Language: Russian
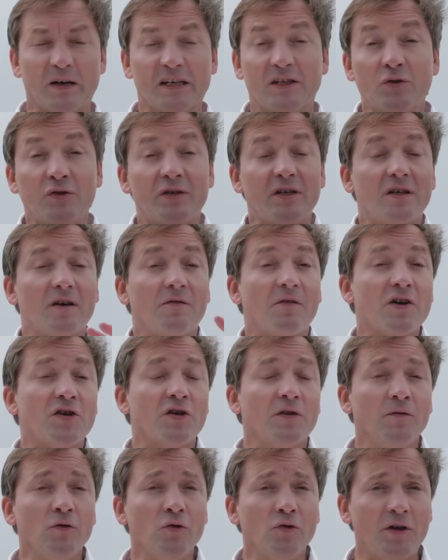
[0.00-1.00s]
По сути, это
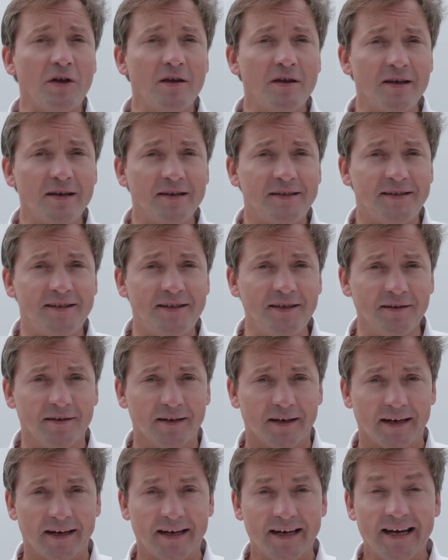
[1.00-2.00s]
ваша внутренняя
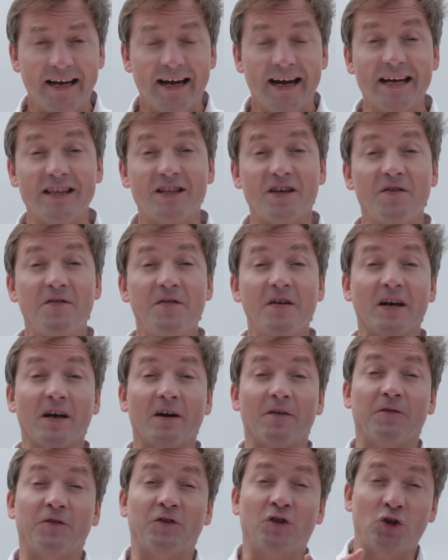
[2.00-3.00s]
сила, это
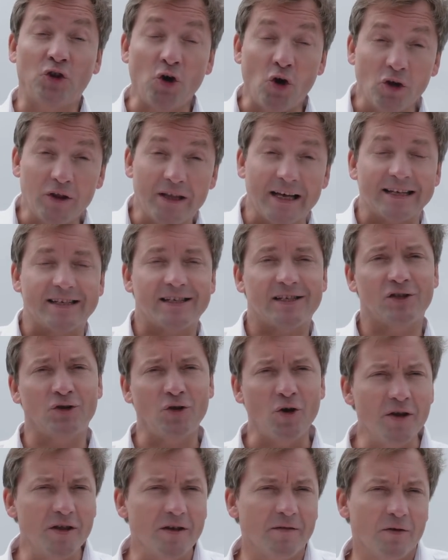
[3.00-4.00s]
вера в то,
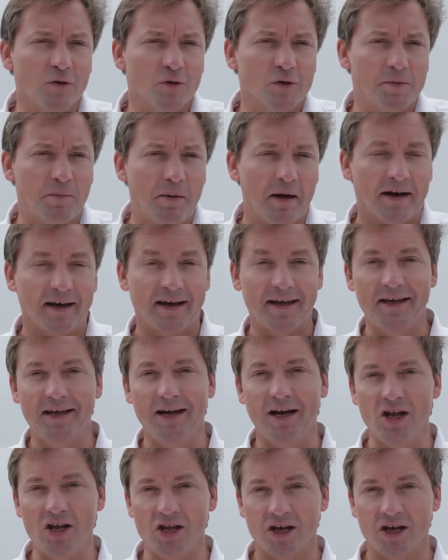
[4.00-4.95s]
достойны вы успеха или